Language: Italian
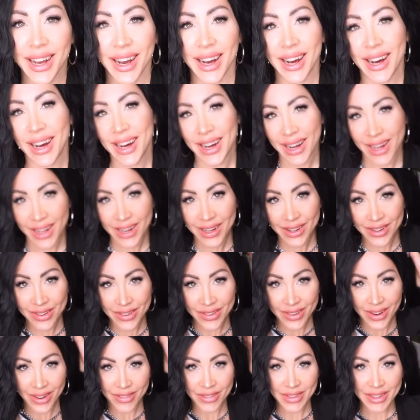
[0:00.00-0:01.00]

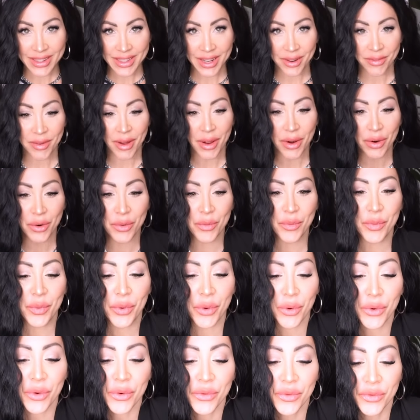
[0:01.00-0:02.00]
Allora, mentre parlo un
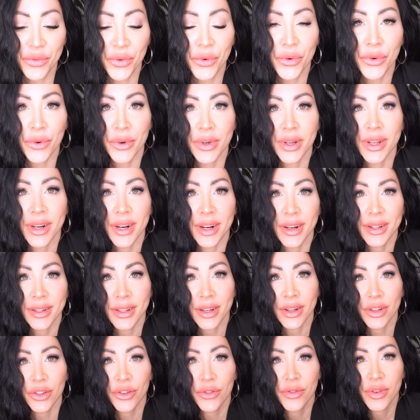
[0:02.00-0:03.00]
po' con voi, in
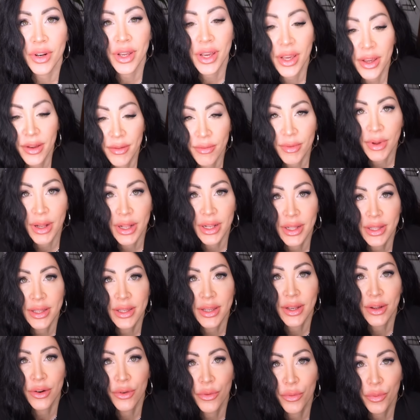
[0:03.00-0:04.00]
realtà dovrei
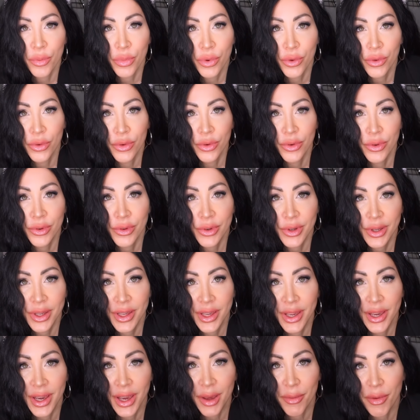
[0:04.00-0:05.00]
alzare un po',
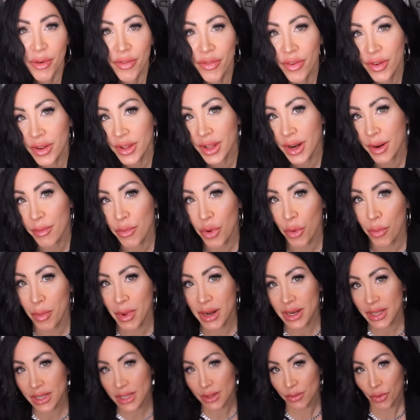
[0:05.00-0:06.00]
ok, per far vedere il mio
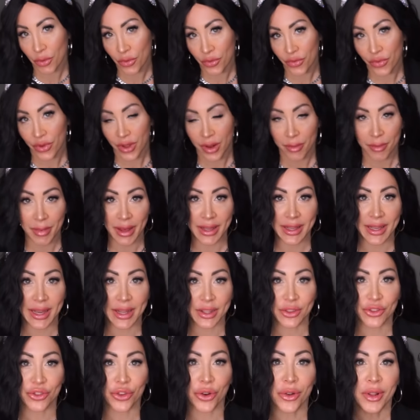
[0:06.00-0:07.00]
bellissimo
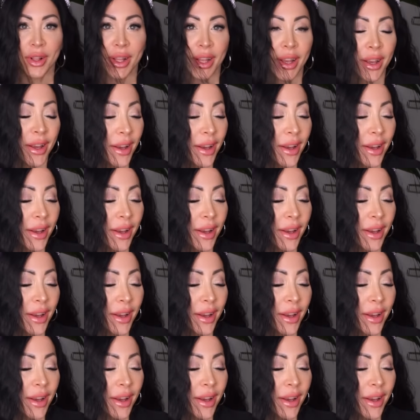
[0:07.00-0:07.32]
fermaglietto